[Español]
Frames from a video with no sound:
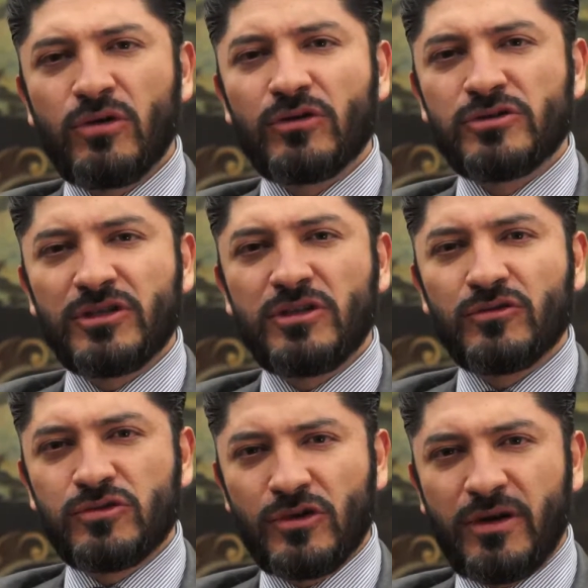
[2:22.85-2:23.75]

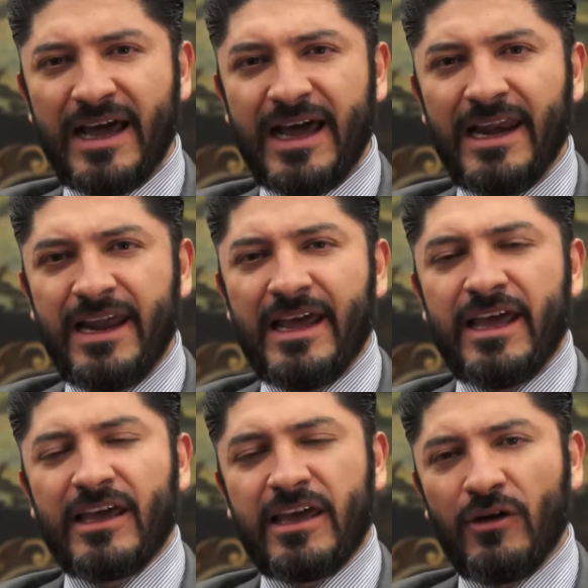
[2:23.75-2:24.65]
constitucional
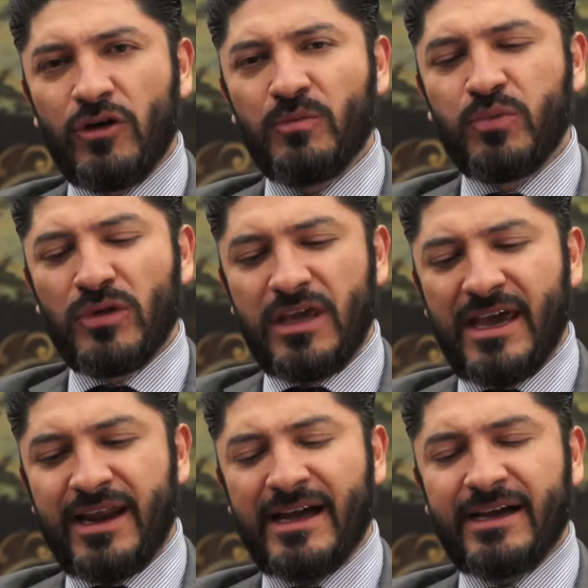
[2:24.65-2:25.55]
que hoy
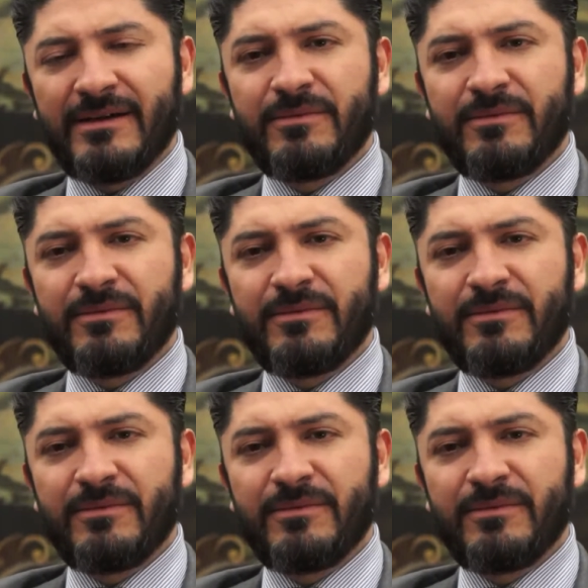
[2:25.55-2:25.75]
pudiera,